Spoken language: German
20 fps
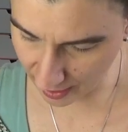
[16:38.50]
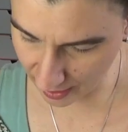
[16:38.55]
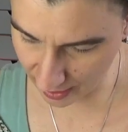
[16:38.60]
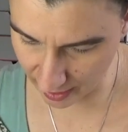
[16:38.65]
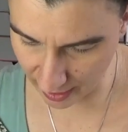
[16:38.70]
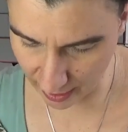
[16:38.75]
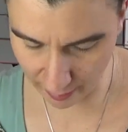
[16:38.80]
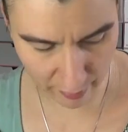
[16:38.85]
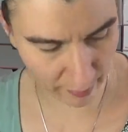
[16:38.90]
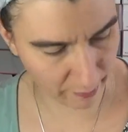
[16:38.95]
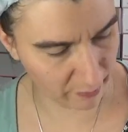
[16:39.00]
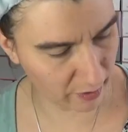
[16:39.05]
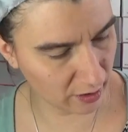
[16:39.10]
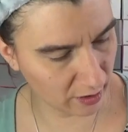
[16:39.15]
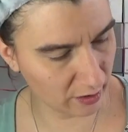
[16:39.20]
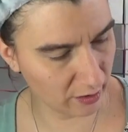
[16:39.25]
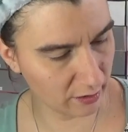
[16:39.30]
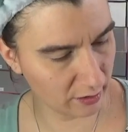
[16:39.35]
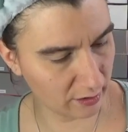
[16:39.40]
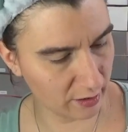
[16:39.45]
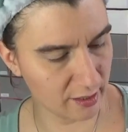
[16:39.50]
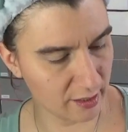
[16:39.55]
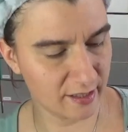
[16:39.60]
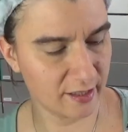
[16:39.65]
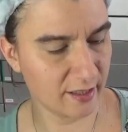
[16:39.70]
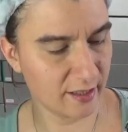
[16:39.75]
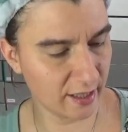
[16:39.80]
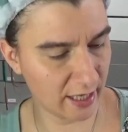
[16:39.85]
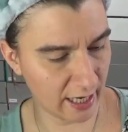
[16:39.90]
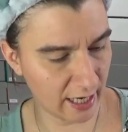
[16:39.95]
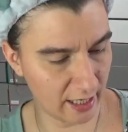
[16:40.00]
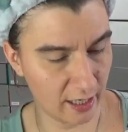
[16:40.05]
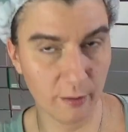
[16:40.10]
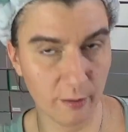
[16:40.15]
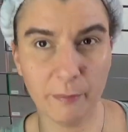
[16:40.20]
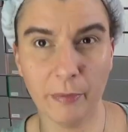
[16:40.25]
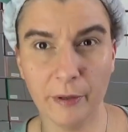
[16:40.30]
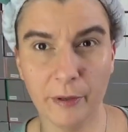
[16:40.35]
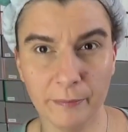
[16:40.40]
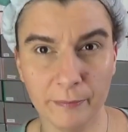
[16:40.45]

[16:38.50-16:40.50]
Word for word: ich nehme mal das Gelb.